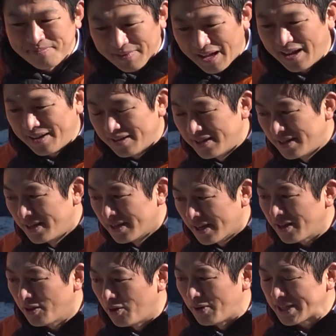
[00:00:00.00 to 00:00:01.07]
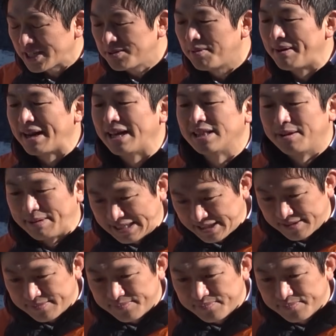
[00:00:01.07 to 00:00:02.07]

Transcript: ね。けど私も学んでます。